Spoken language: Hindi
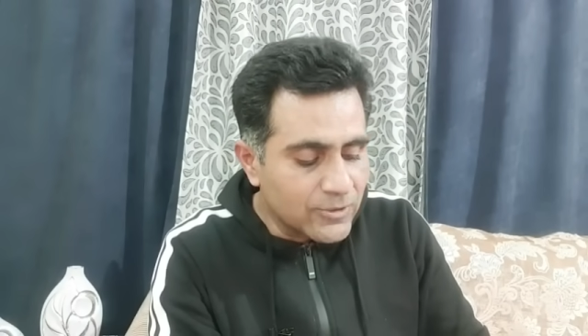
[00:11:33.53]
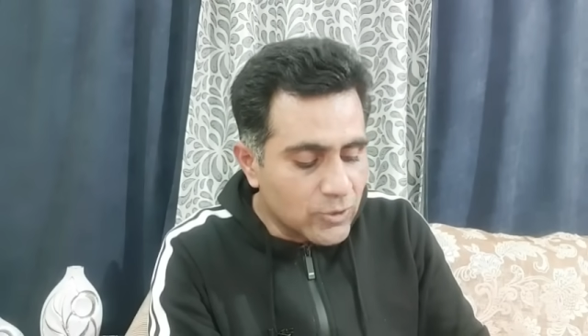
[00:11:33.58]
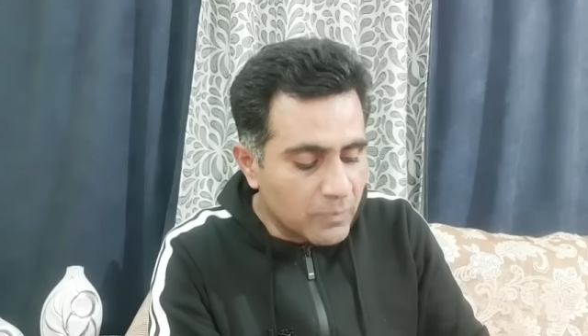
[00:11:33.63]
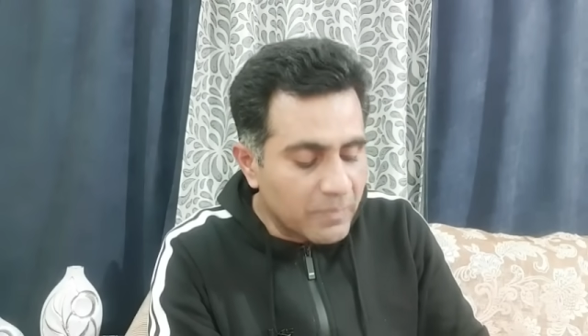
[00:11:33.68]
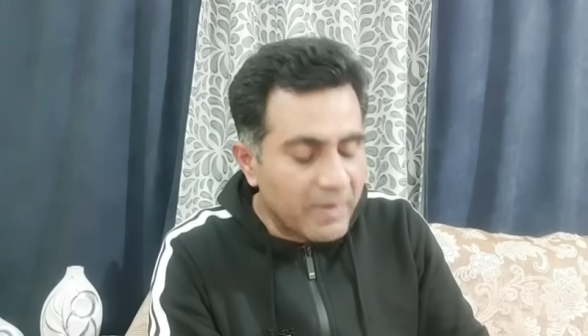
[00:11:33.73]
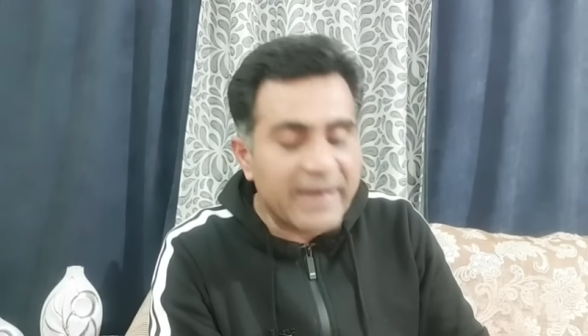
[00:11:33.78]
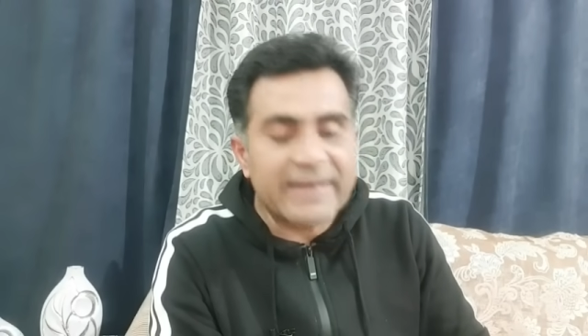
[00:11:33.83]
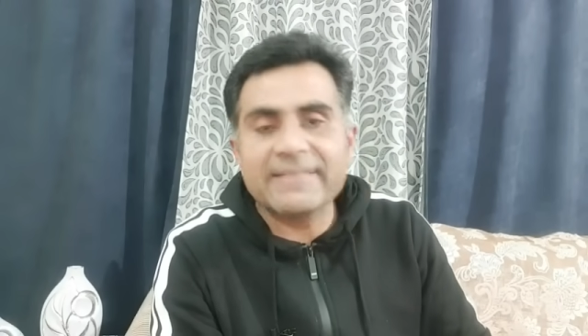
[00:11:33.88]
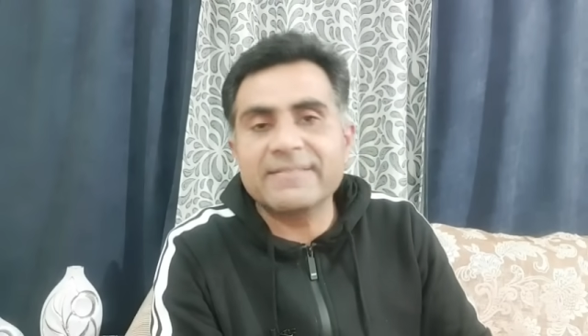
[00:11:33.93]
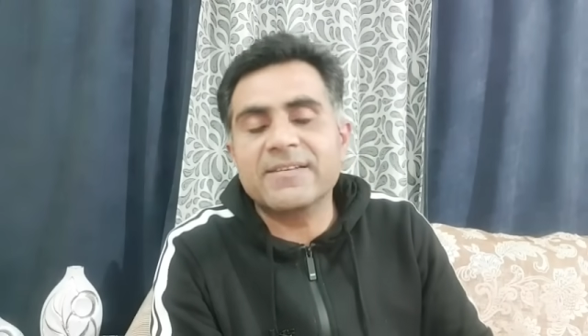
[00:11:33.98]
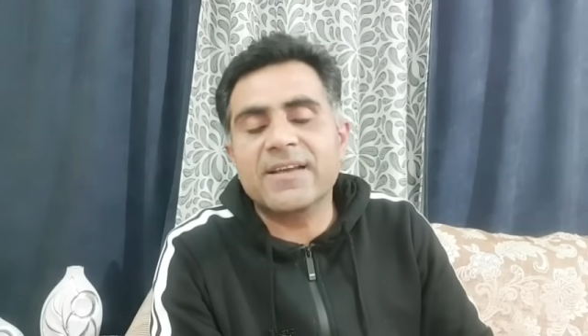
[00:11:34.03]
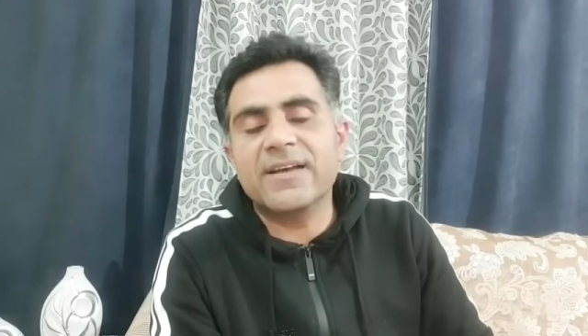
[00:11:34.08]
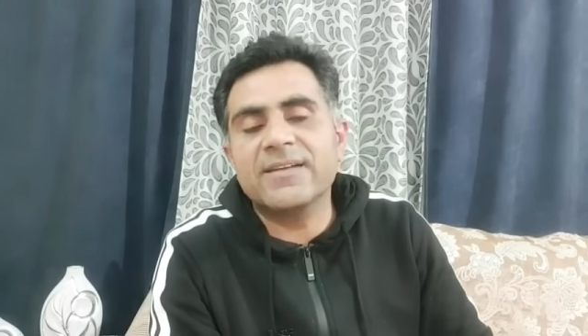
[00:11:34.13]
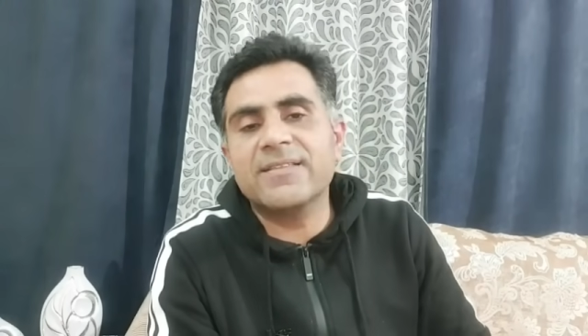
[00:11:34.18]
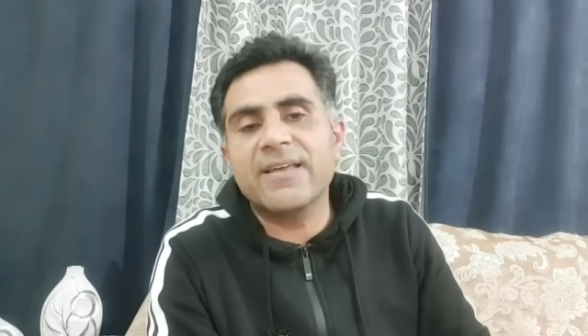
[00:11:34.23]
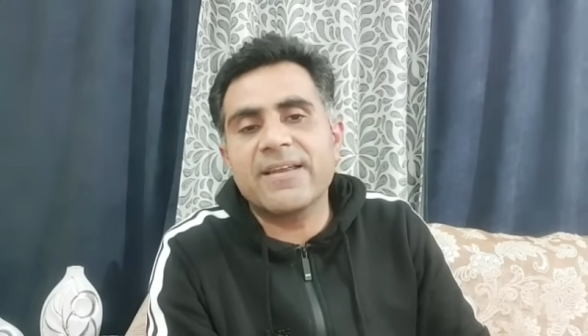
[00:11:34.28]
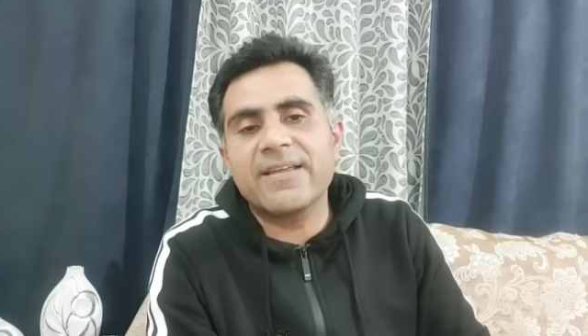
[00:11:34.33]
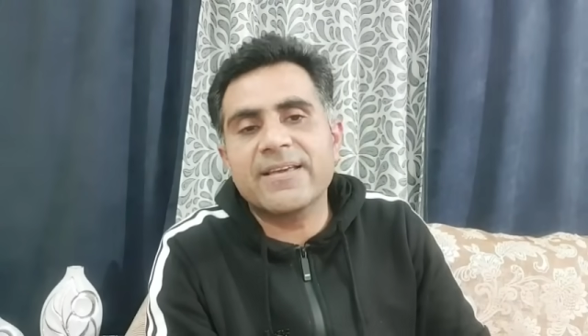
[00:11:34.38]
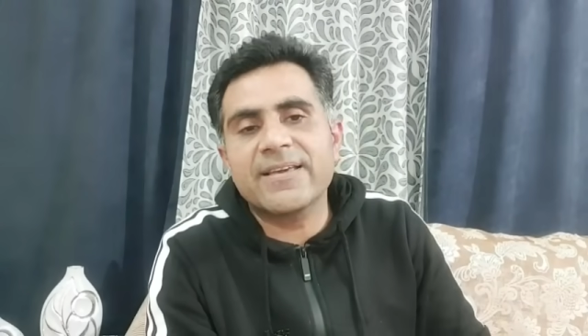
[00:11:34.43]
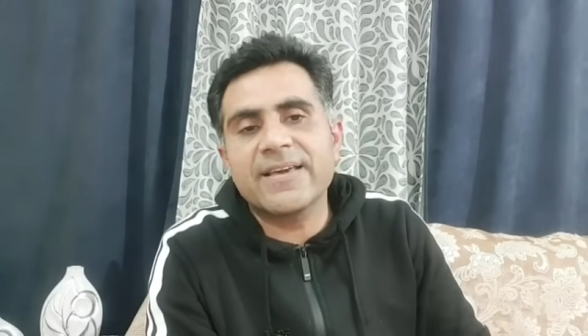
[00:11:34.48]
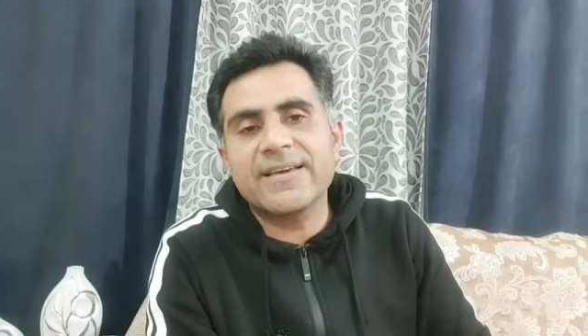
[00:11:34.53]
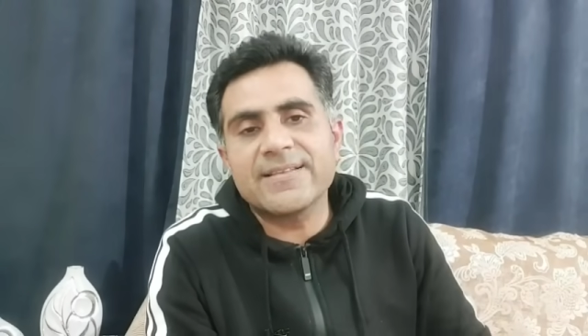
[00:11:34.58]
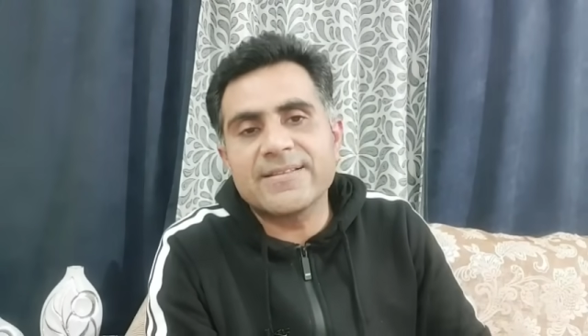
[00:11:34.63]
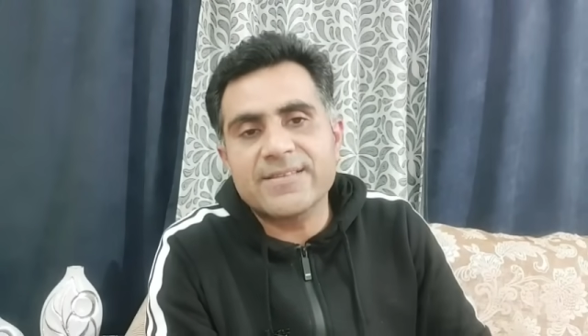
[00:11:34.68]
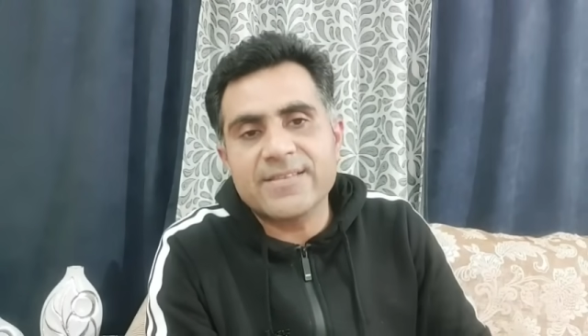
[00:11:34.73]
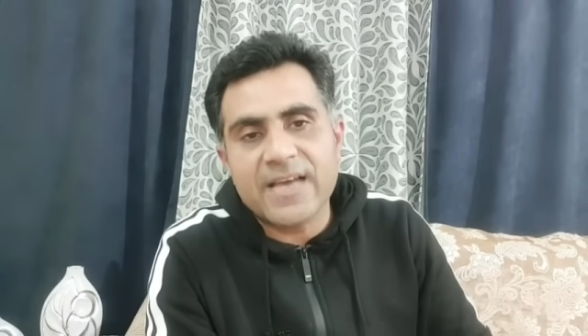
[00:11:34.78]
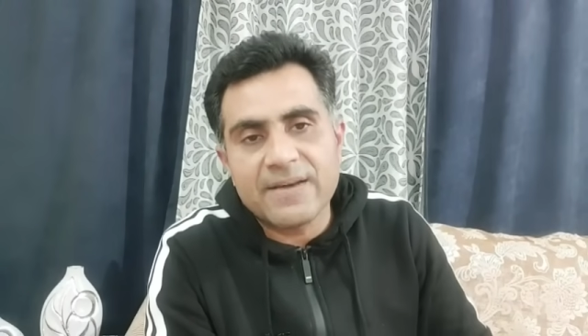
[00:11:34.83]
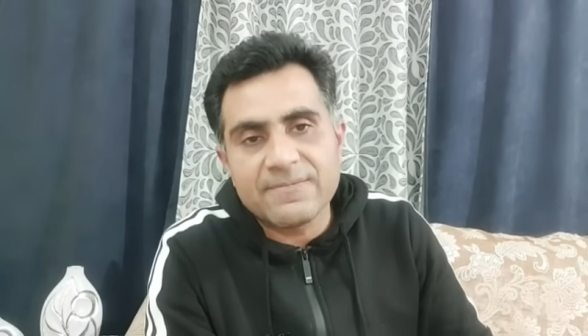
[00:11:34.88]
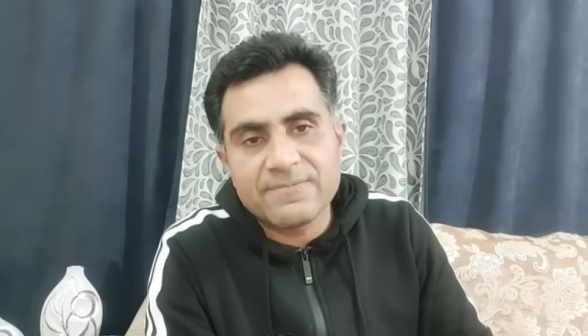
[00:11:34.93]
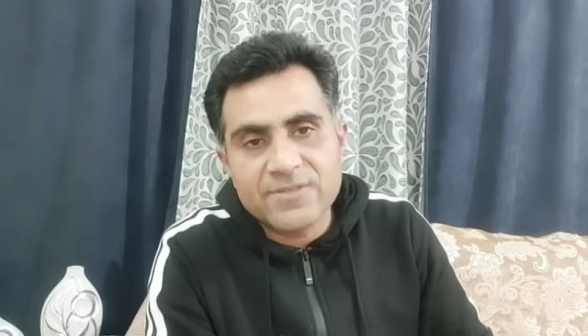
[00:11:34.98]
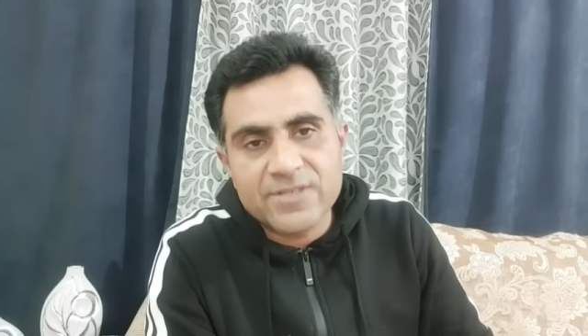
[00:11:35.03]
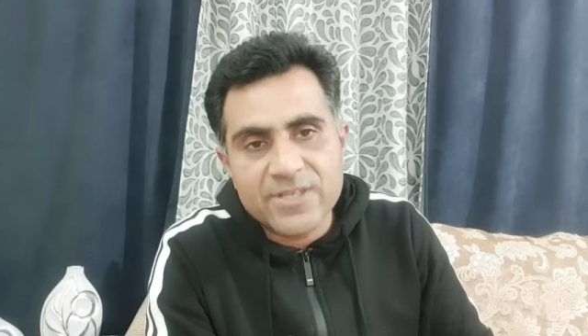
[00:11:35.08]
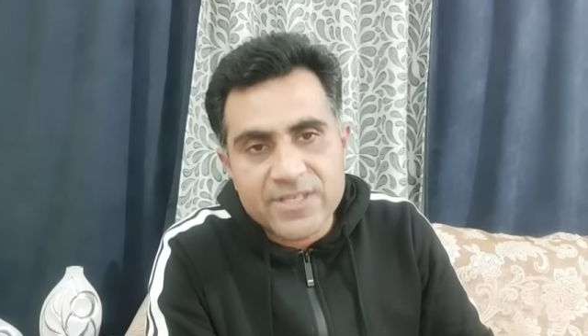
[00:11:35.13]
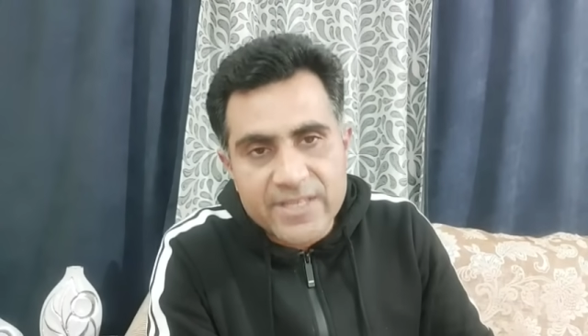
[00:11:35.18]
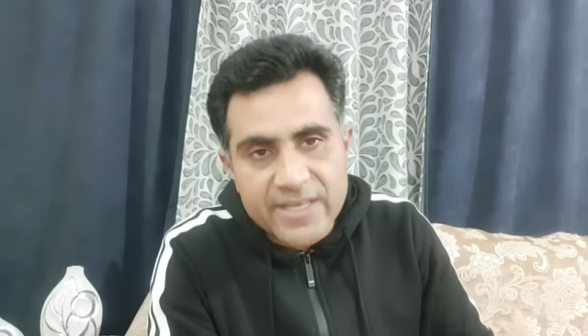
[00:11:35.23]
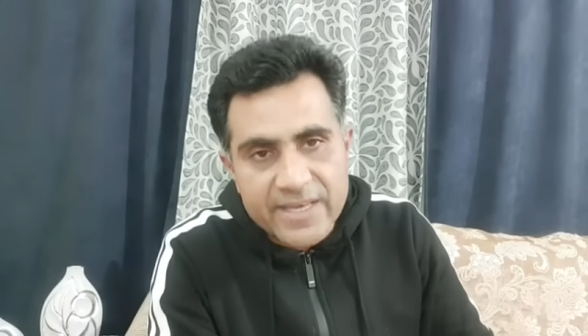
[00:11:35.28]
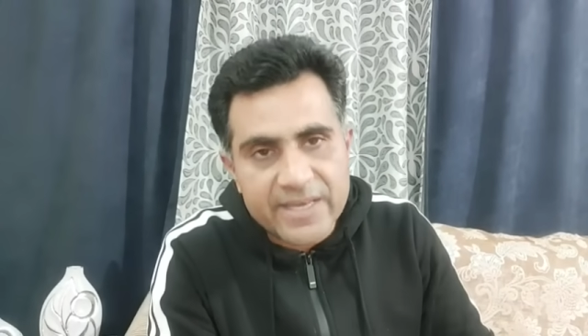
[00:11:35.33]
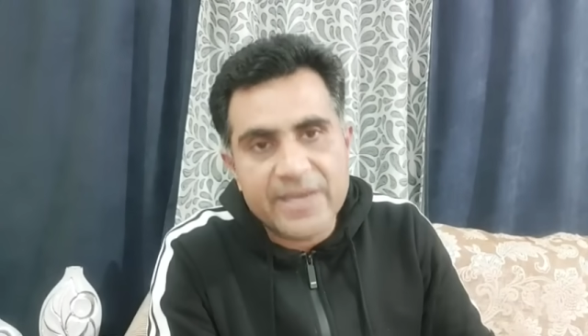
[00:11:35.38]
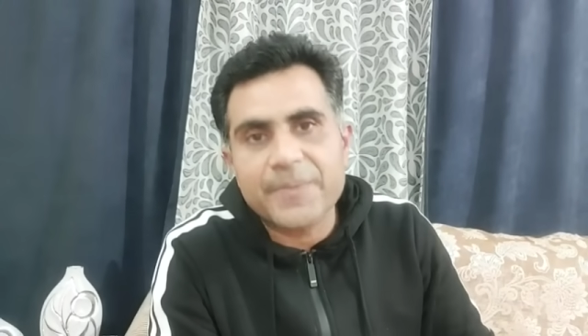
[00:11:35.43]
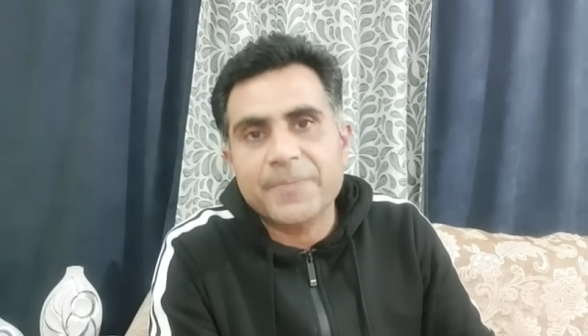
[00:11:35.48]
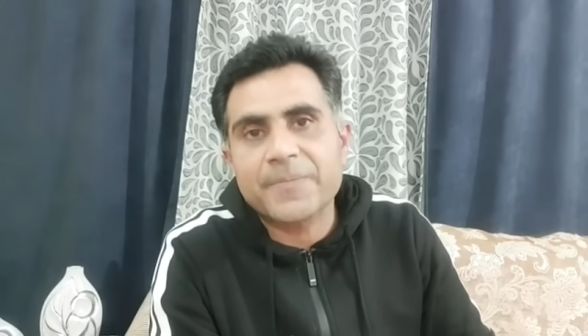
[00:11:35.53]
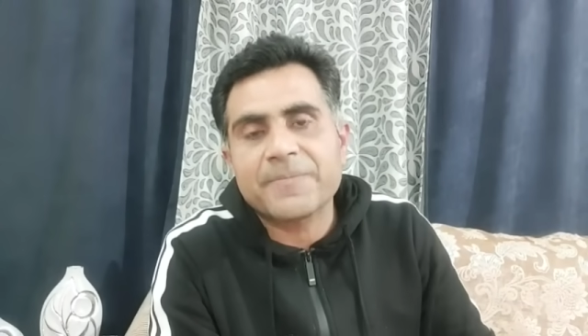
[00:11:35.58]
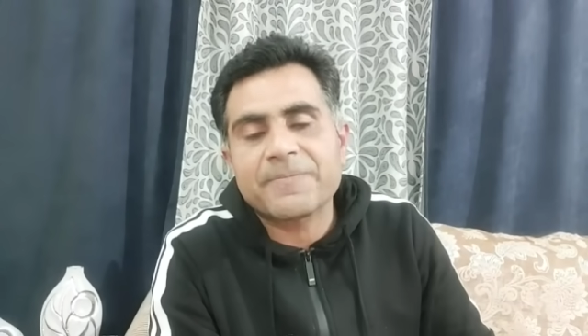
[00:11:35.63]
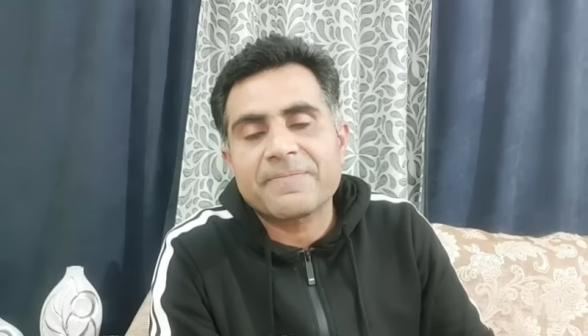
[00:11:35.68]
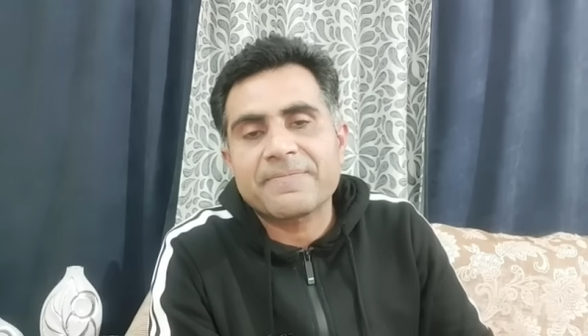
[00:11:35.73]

तो पाकिस्तान तहरीक इंसाफ जीतेगी